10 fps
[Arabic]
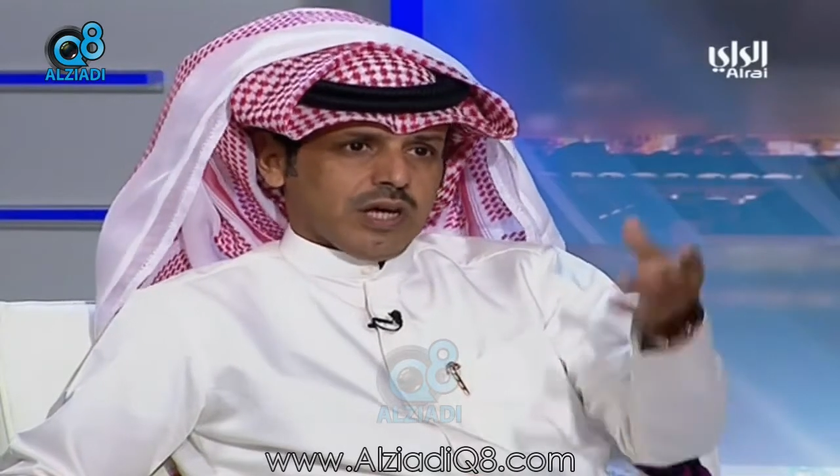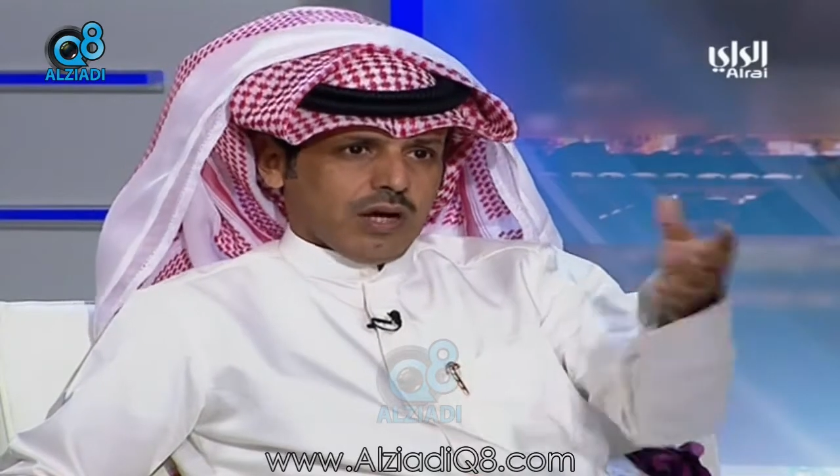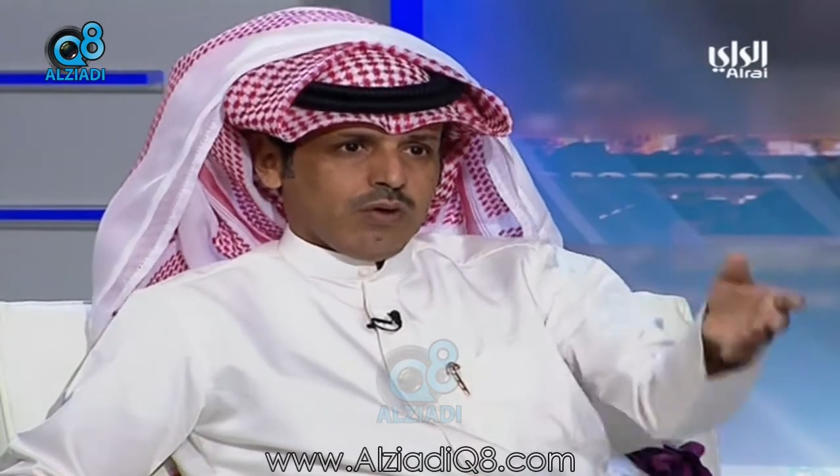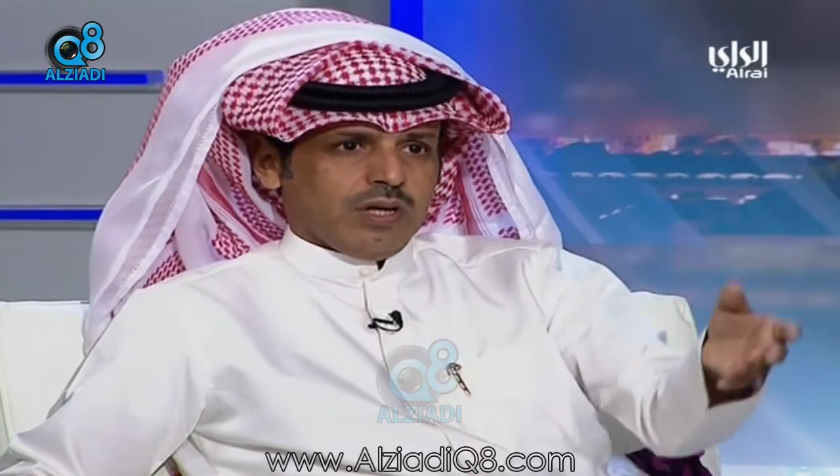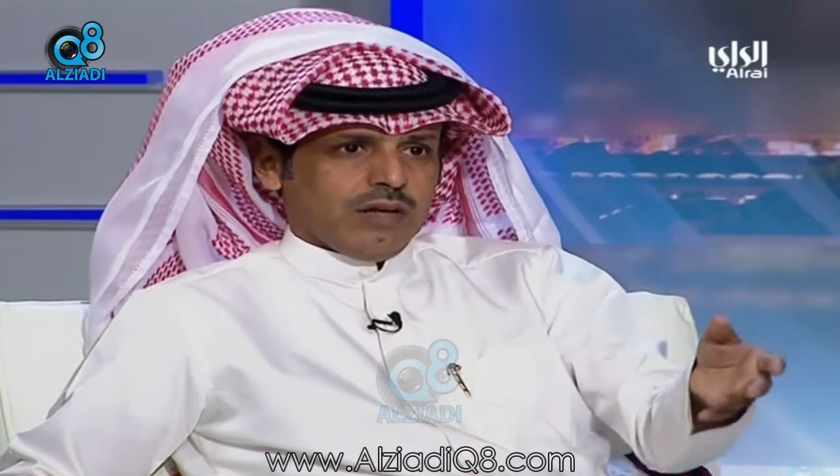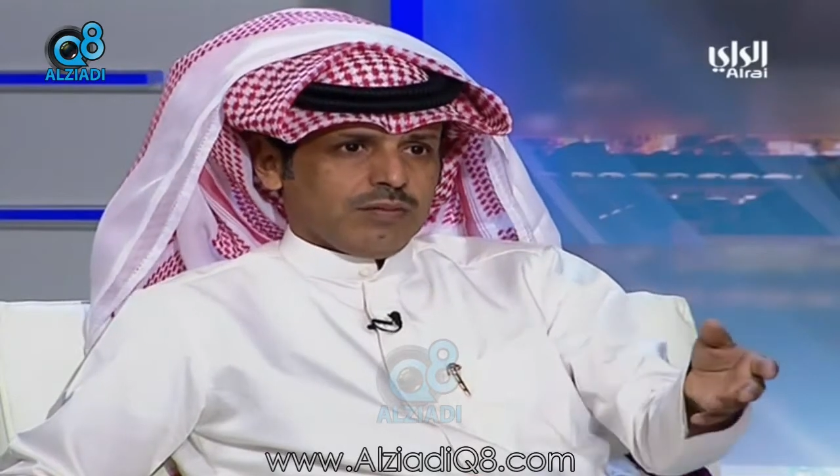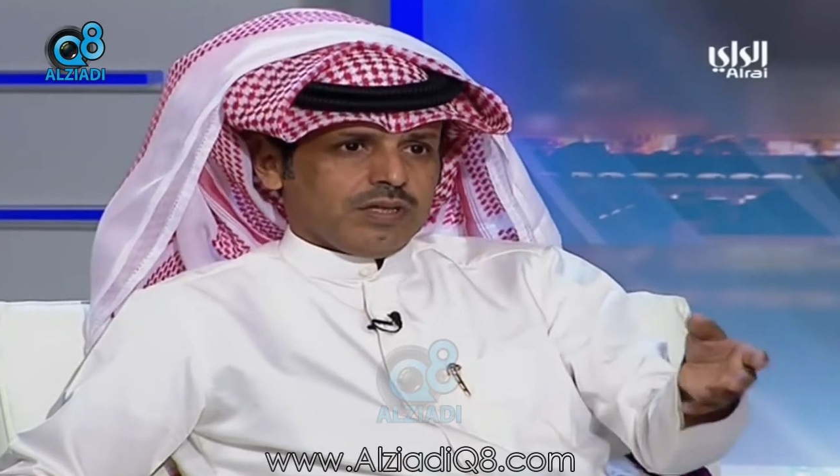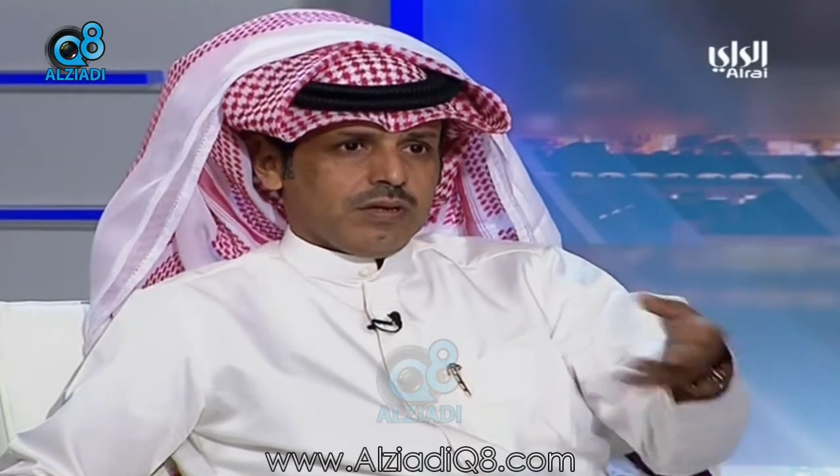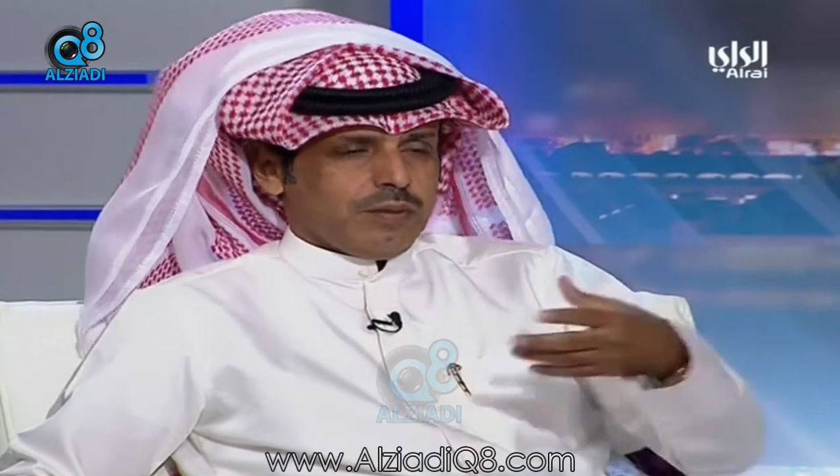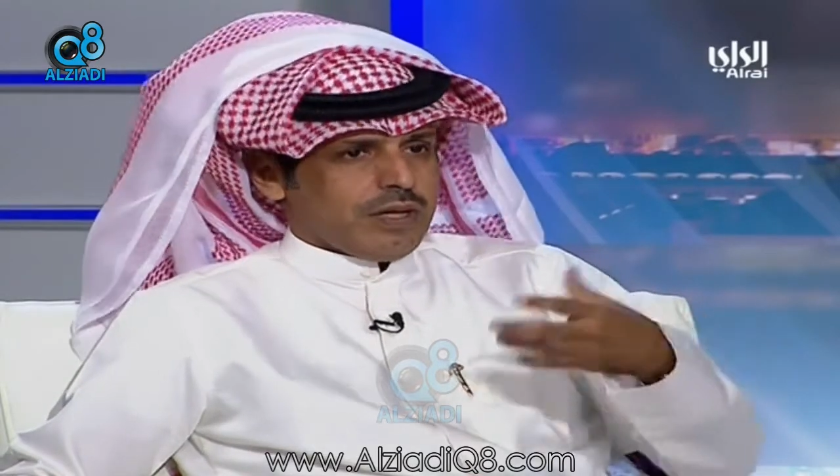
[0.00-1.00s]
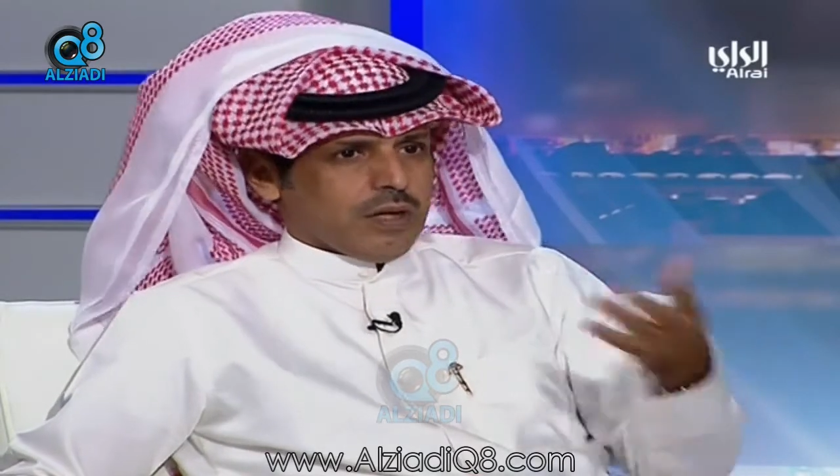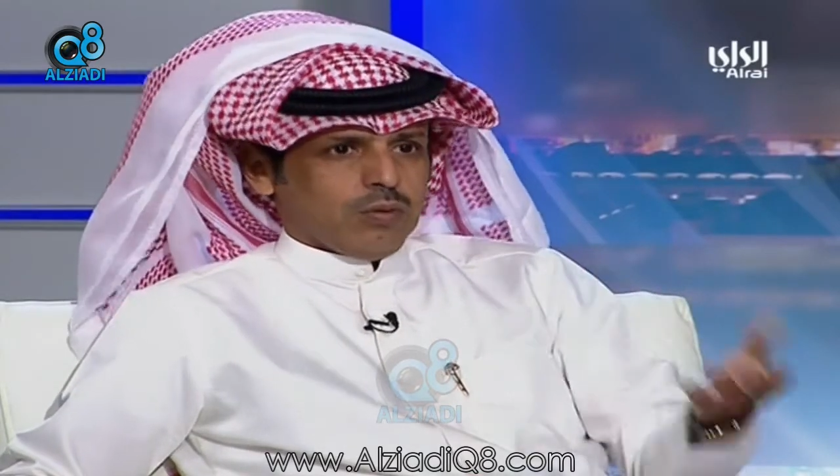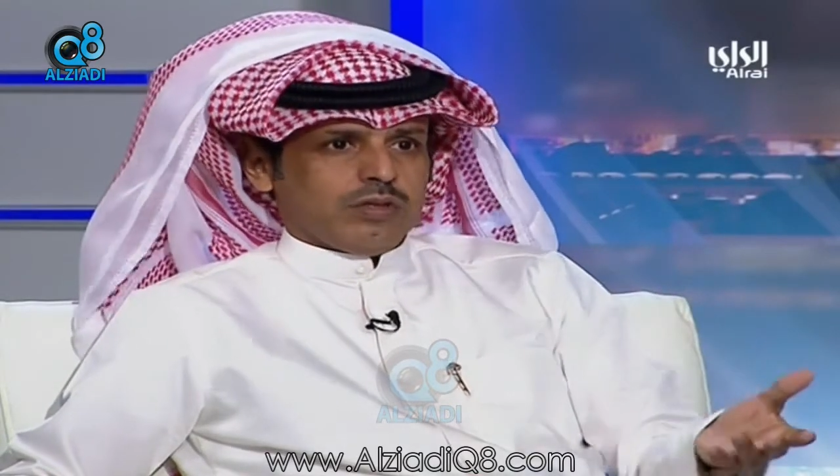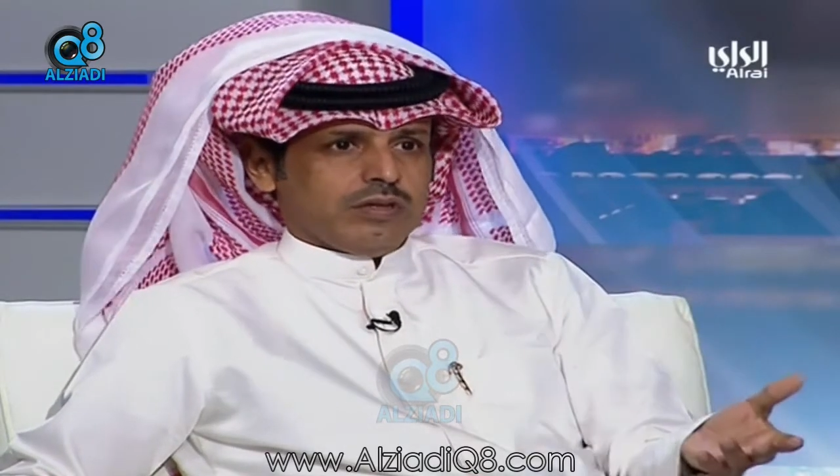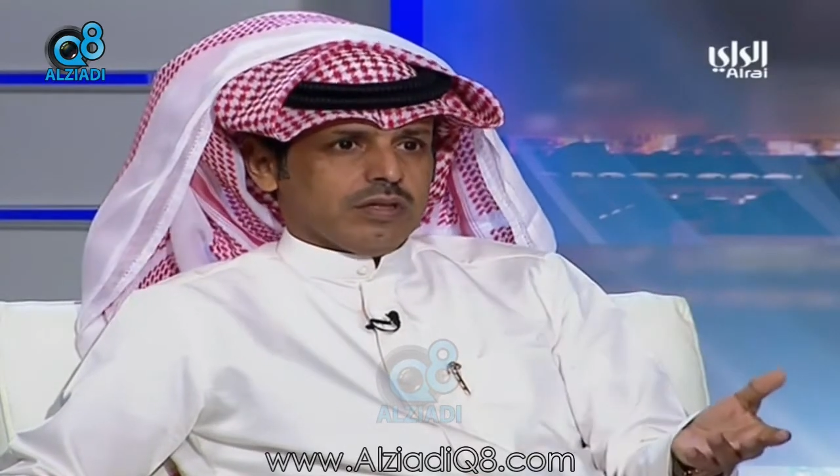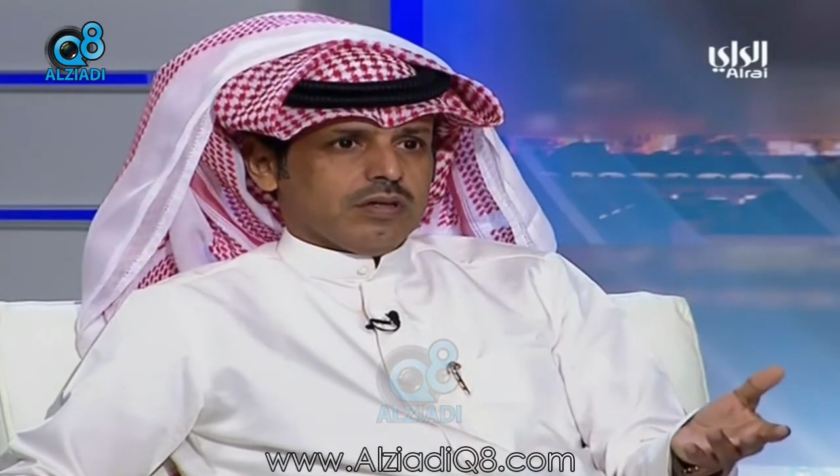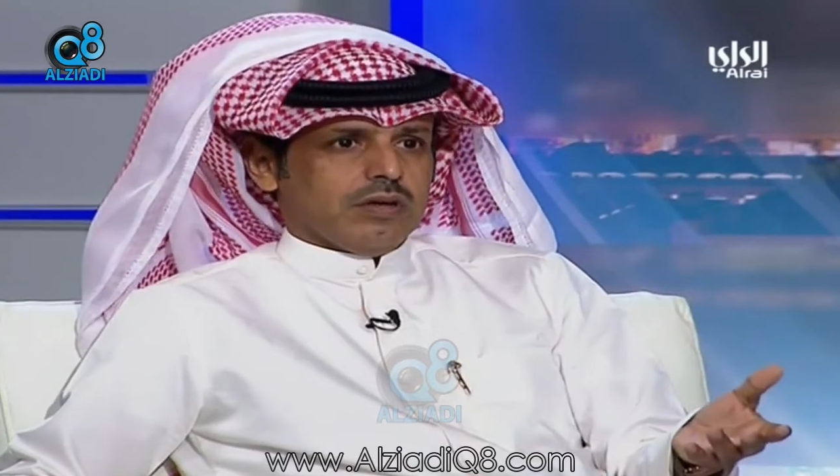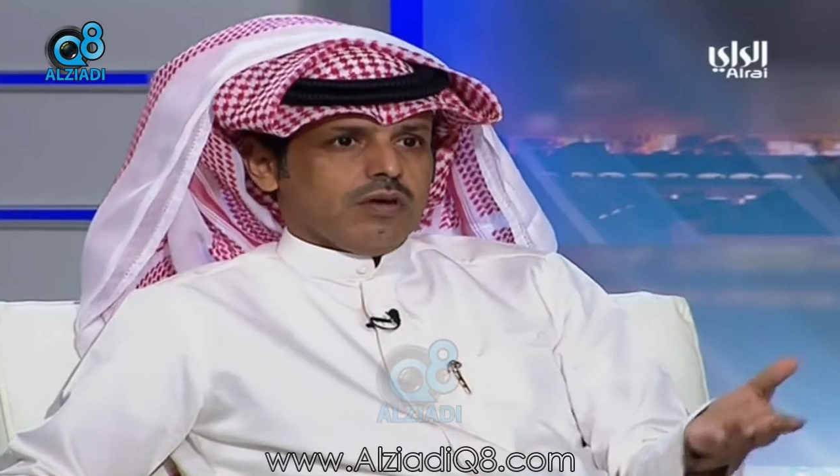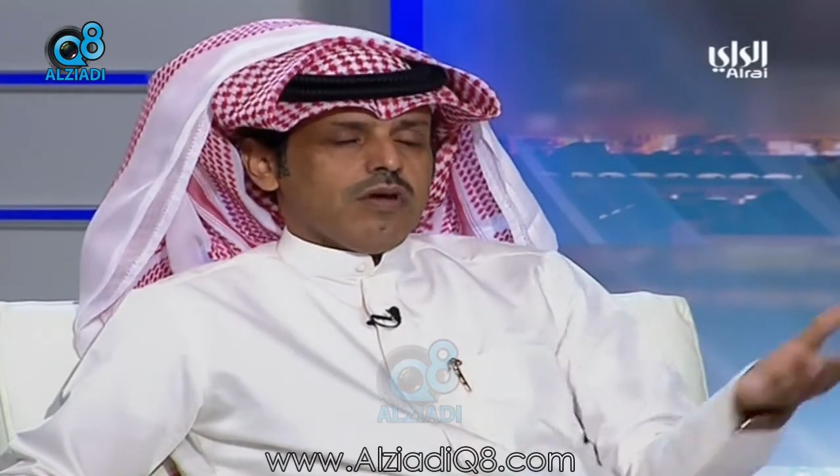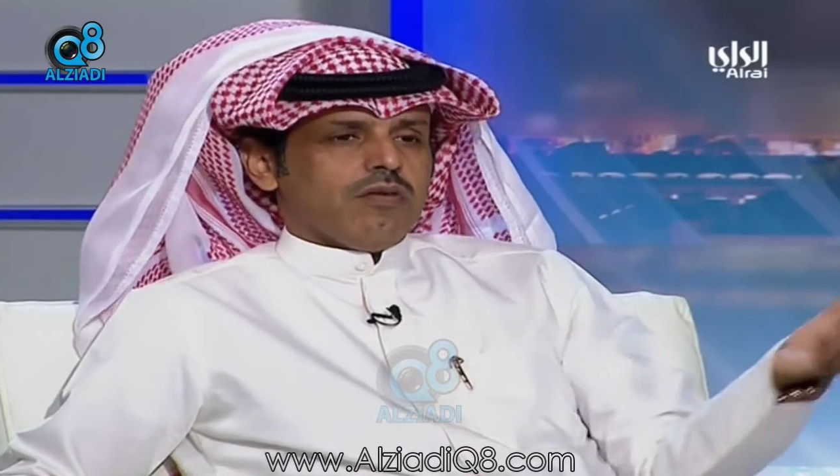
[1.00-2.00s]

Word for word: أو إعلامية بيننا ود نعم